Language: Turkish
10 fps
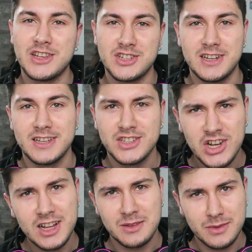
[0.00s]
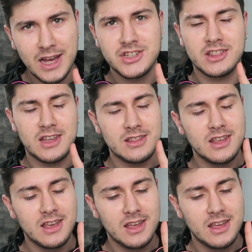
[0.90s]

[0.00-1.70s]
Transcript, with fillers: eğlenceli. Çaldım gerçekten